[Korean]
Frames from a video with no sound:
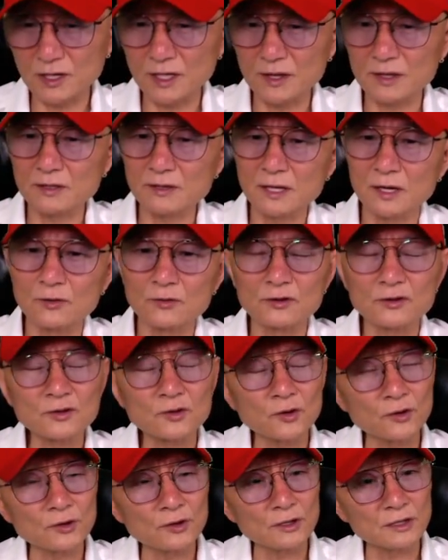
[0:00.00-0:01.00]
했는데 오늘
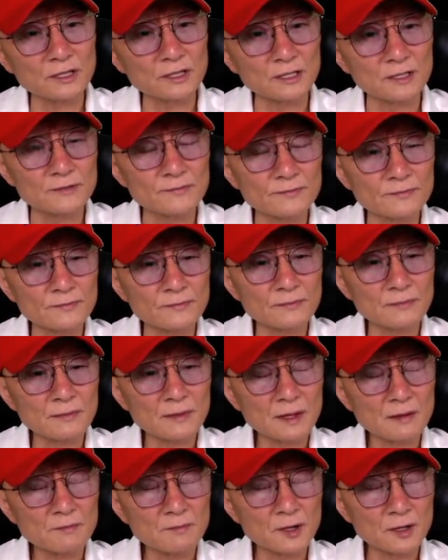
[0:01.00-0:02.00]
토요일은
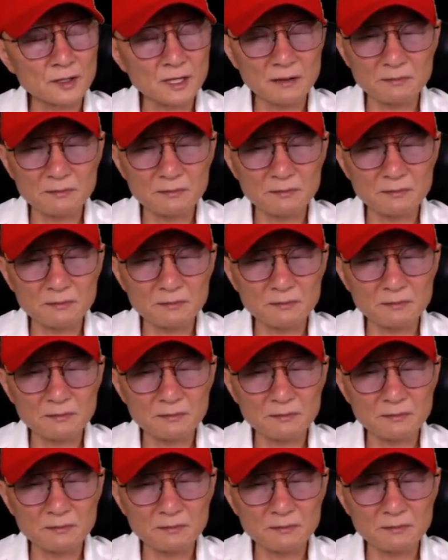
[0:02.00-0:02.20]
몇